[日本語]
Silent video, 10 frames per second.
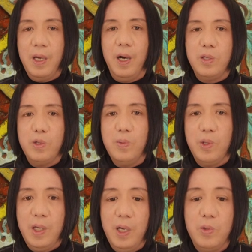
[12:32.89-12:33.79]
観とも
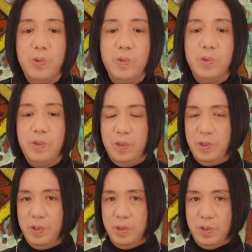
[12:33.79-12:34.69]
言える
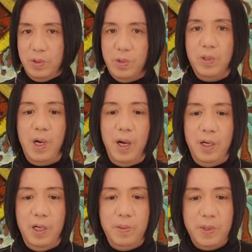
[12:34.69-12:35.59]
と考えられ
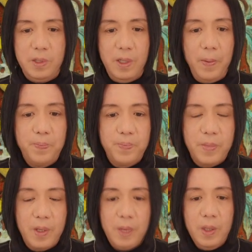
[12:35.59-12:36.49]
ますね。
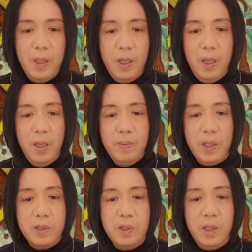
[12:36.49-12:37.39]
ま
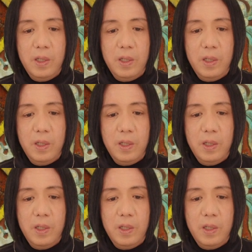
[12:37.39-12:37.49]
あ、次